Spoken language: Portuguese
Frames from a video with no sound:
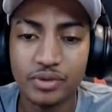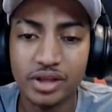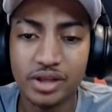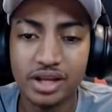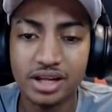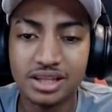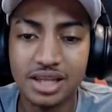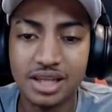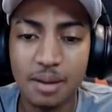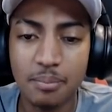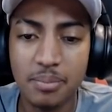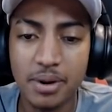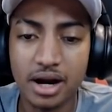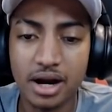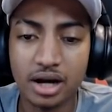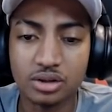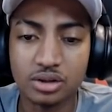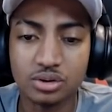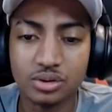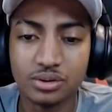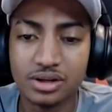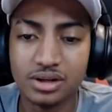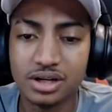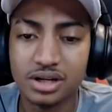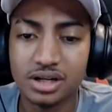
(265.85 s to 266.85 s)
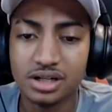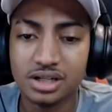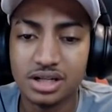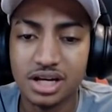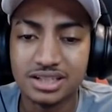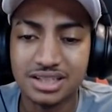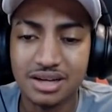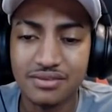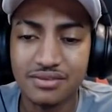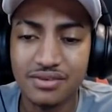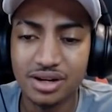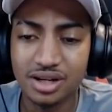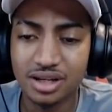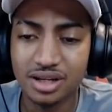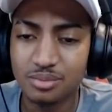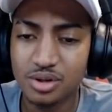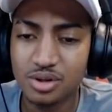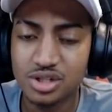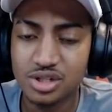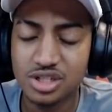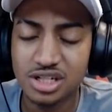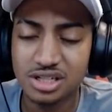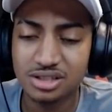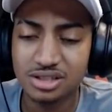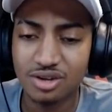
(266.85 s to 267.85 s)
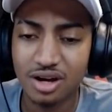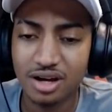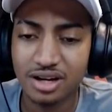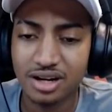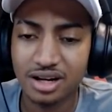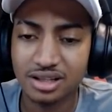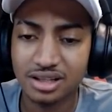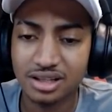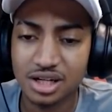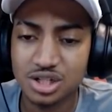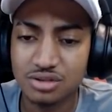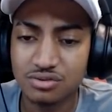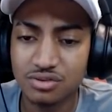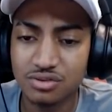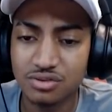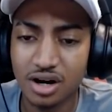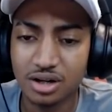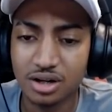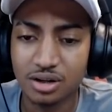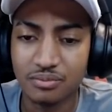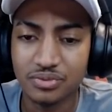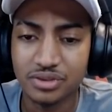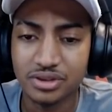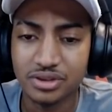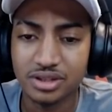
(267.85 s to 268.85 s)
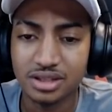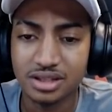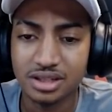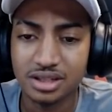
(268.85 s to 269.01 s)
Ele tá perto. Vocês tá vendo que meu instinto aranha tá ativando?